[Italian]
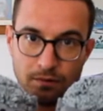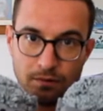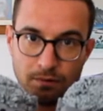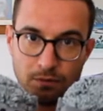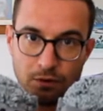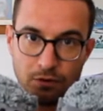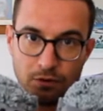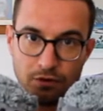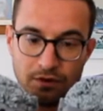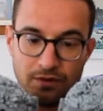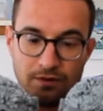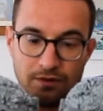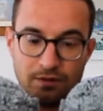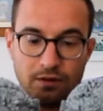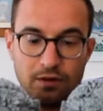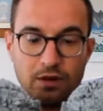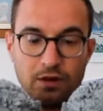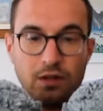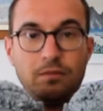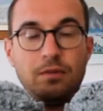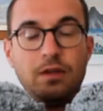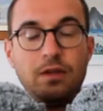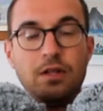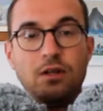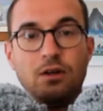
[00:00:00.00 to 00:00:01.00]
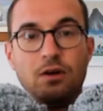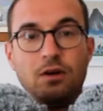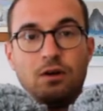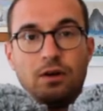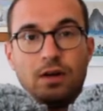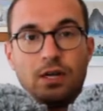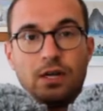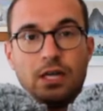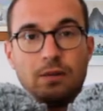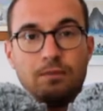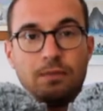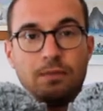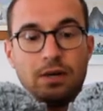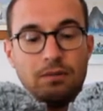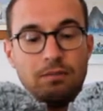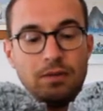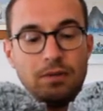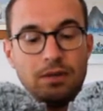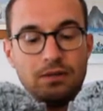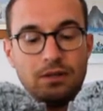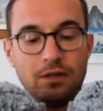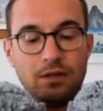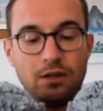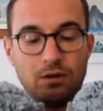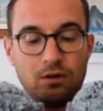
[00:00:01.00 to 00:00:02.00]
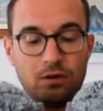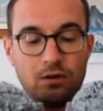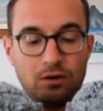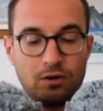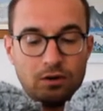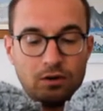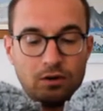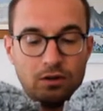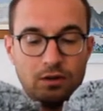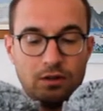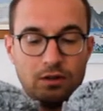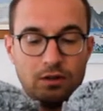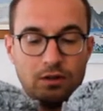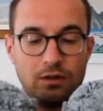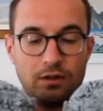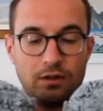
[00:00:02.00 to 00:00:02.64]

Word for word: posizione migliore che permette loro